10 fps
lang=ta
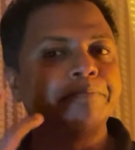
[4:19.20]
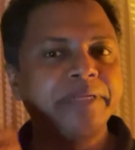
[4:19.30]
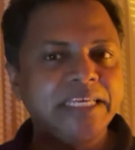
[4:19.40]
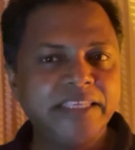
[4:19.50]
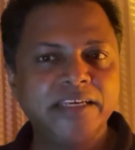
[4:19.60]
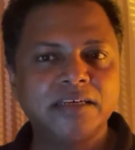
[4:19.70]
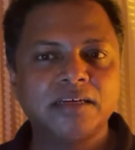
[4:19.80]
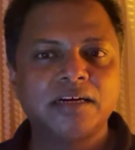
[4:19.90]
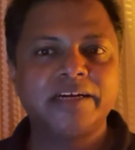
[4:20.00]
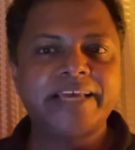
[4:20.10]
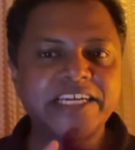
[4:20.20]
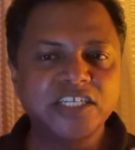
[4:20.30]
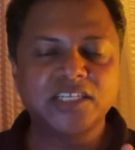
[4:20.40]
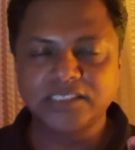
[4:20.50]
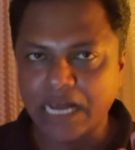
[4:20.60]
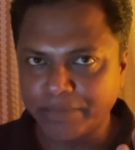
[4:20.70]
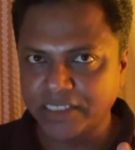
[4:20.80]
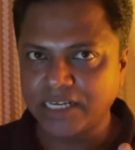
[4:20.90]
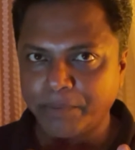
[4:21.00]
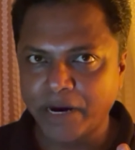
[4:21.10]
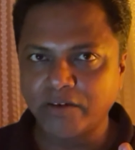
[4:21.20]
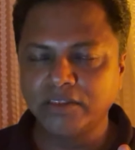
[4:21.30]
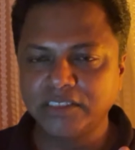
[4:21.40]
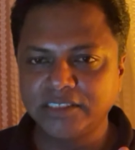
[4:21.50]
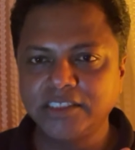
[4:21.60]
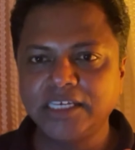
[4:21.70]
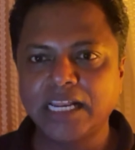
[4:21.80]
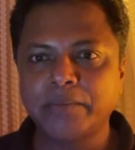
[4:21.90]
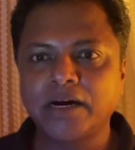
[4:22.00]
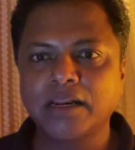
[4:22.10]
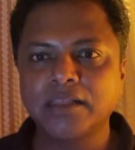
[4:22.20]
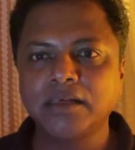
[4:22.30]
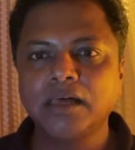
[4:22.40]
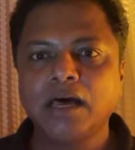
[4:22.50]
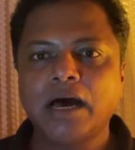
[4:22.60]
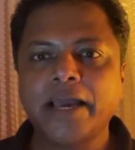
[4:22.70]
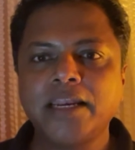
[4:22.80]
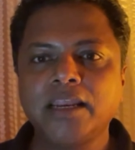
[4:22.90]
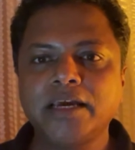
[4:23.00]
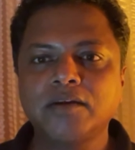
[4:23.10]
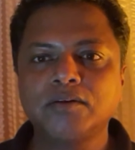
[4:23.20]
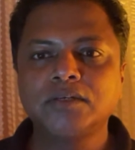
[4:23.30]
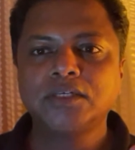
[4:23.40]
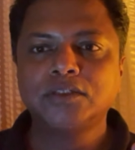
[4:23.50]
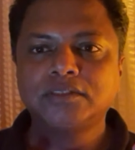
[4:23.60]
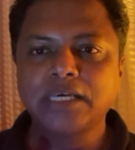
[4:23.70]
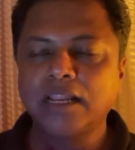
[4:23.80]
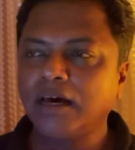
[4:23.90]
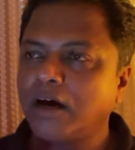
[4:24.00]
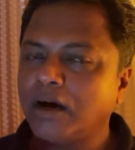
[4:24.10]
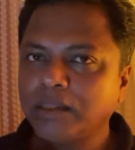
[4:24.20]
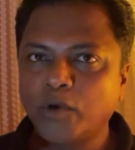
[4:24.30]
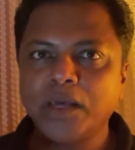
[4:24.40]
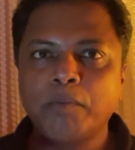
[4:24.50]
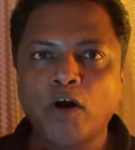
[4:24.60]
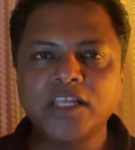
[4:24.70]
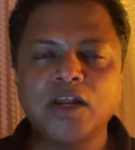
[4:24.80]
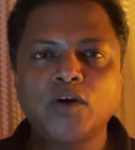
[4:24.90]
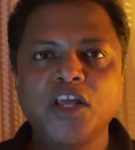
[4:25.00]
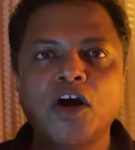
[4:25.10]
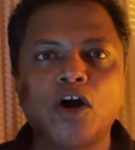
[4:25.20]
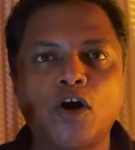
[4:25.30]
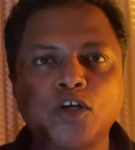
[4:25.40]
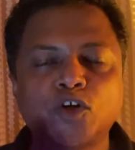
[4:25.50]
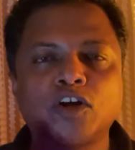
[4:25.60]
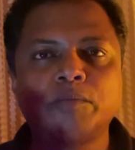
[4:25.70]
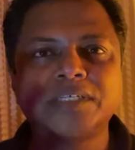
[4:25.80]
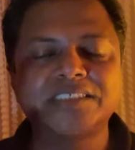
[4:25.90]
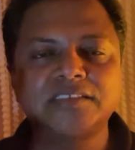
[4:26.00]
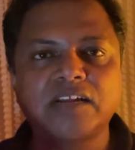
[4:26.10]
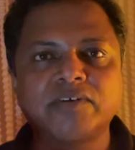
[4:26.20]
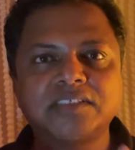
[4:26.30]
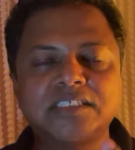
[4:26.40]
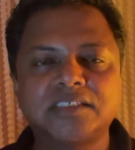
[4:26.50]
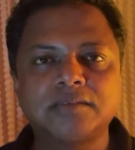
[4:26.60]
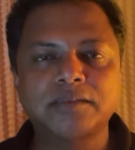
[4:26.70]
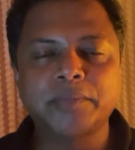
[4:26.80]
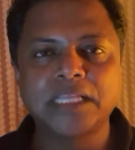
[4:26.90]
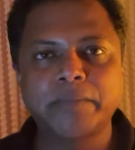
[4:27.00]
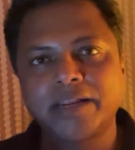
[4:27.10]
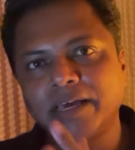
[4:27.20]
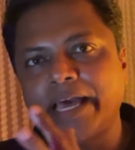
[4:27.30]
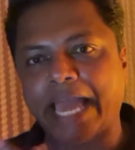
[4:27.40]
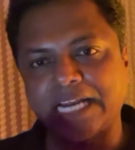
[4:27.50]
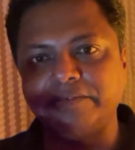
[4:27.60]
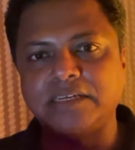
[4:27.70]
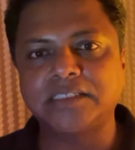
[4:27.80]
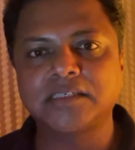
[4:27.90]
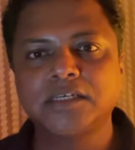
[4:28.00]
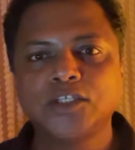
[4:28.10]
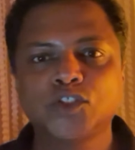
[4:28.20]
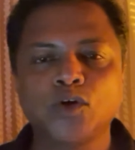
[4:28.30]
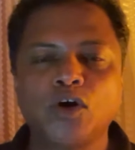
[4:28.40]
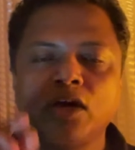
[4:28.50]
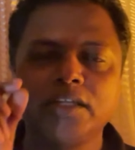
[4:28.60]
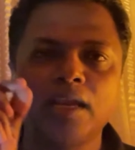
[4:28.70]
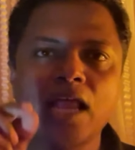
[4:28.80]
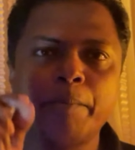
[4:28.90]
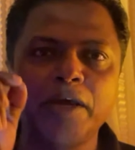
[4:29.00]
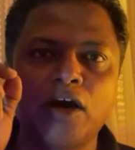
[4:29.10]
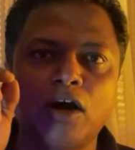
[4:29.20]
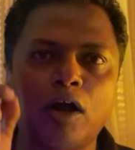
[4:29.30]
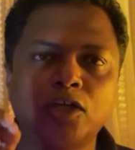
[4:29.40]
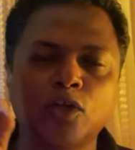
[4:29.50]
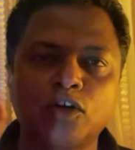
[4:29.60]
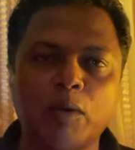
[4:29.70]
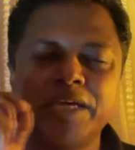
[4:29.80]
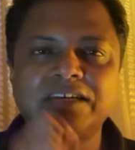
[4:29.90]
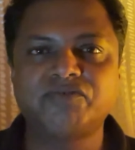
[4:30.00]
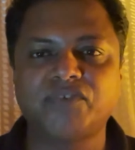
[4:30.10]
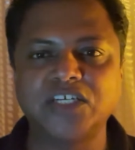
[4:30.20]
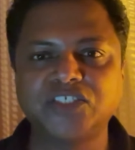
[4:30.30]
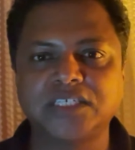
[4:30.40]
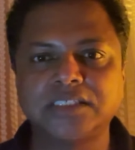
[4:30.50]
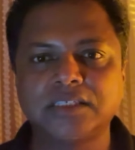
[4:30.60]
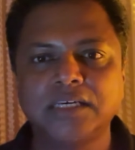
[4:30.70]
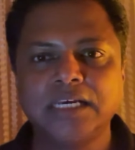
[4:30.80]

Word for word: ப்ரீதிங் டைஜஷன் சாப்பிட்ட சாப்பாடு வந்து ஜீரணமாகிறது அயன் லைக்னும் சில நம்மளுடைய பாடியில் இருக்கக்கூடிய ஆட்டோனமஸ் நர்வஸ் சிஸ்டம் சம்மந்தமான ஆக்டிவிட்டீஸ் ஸோ இது எல்லாமே ஆட்டோனாமிக் ஃபங்க்ஷன்ஸ்